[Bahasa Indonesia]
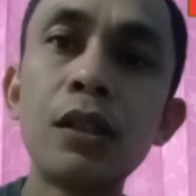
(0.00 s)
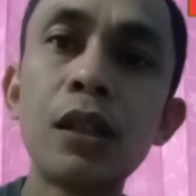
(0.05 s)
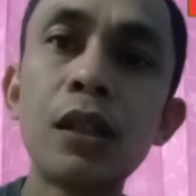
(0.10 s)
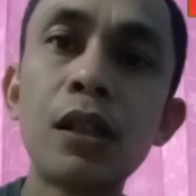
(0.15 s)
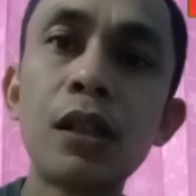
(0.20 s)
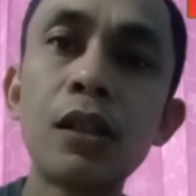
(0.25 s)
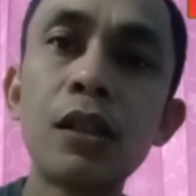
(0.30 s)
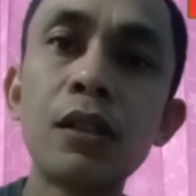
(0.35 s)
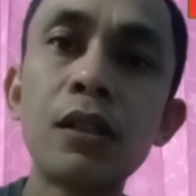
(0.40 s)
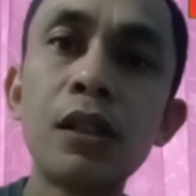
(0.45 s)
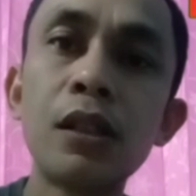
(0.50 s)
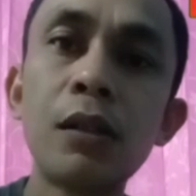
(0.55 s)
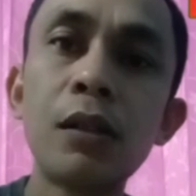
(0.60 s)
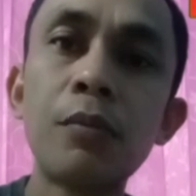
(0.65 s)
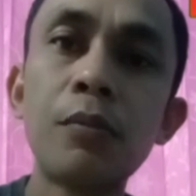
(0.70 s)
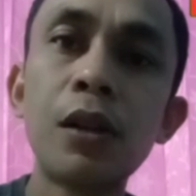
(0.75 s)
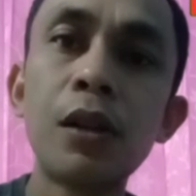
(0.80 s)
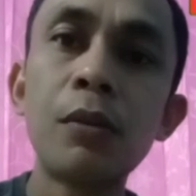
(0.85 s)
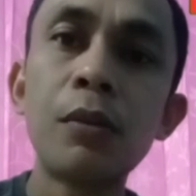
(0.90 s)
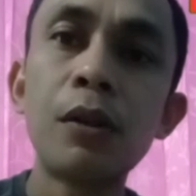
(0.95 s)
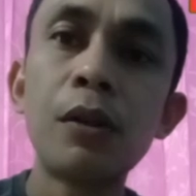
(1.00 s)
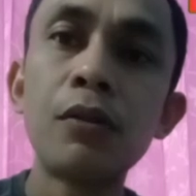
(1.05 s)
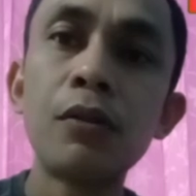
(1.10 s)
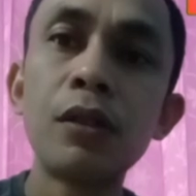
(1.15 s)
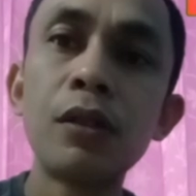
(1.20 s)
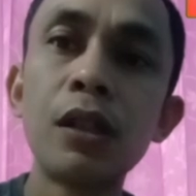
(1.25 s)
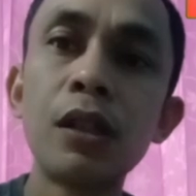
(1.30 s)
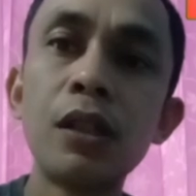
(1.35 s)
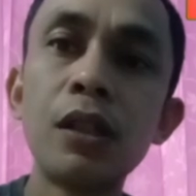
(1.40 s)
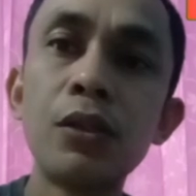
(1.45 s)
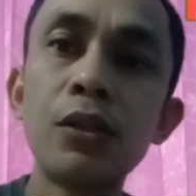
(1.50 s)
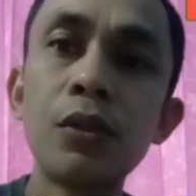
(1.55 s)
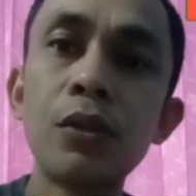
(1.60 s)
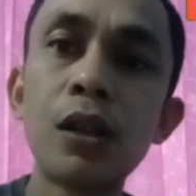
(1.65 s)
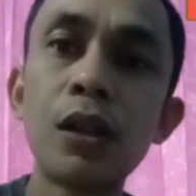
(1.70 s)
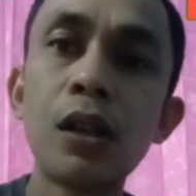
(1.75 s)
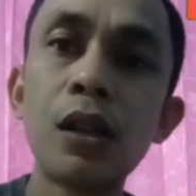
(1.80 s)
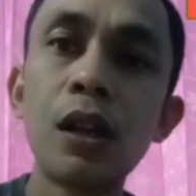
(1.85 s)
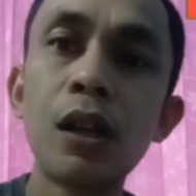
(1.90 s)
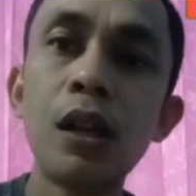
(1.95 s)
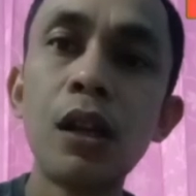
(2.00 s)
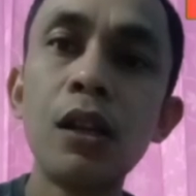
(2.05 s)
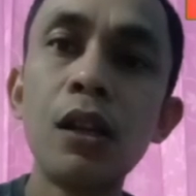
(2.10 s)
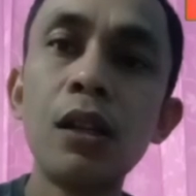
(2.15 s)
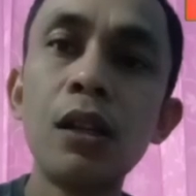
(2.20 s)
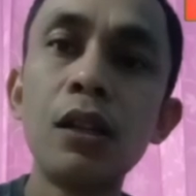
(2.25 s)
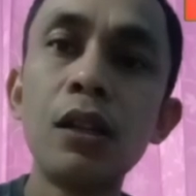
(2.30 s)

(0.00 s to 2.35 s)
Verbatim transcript: siapa mau jadi juara dan